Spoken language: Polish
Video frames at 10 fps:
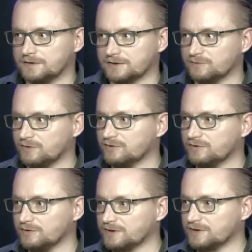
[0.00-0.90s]
jak to
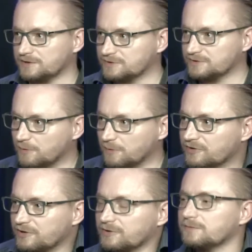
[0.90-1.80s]
wyglądało w takim razie w
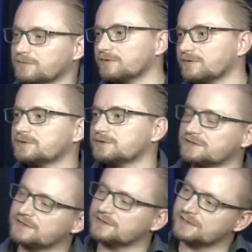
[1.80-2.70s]
Polsce? No bo wiemy,
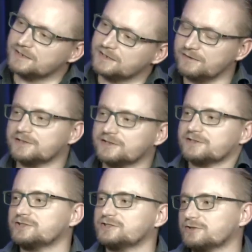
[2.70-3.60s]
że w latach
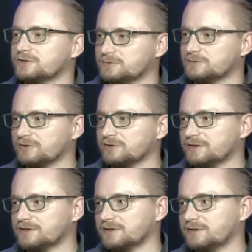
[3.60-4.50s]
60. i 70.
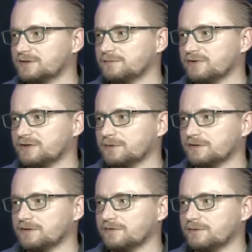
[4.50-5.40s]
Y, w Polsce
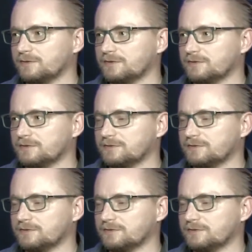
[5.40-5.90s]
panował y,